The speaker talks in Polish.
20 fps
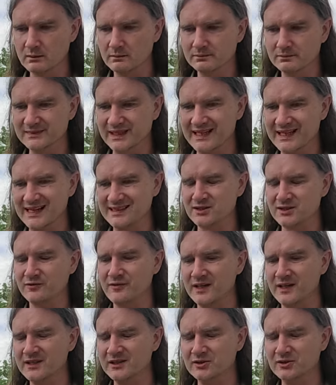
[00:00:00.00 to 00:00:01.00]

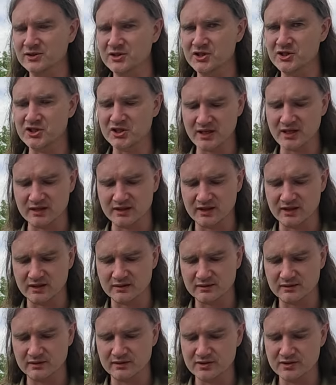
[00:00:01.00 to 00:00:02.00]
Nagazowanie dosyć średnie,
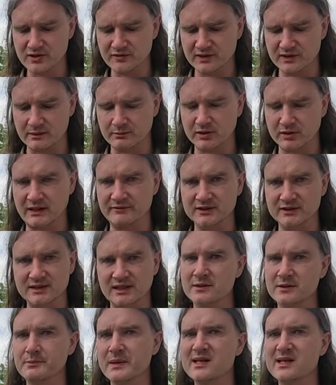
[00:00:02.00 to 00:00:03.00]
to dziwne, bo nawet
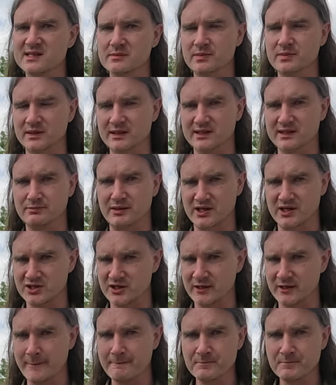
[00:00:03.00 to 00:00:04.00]
ten pils jest
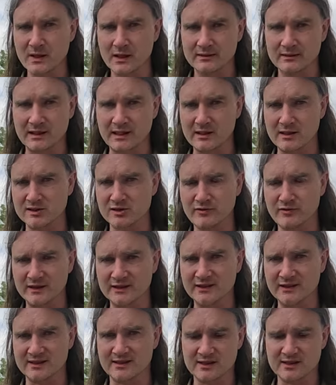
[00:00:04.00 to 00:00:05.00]
bardziej nagazowany,
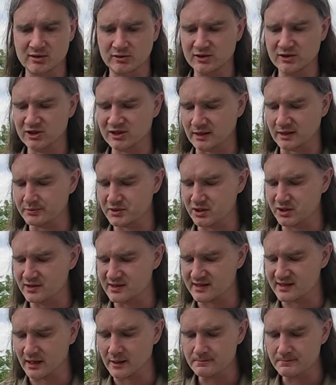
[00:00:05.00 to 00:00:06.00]
nasycony niż ta
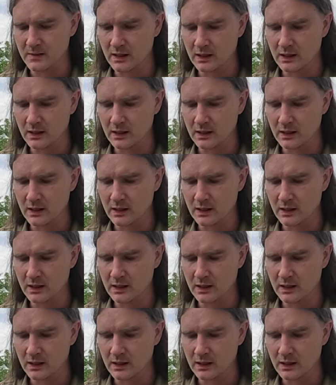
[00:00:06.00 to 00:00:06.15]
pszenica.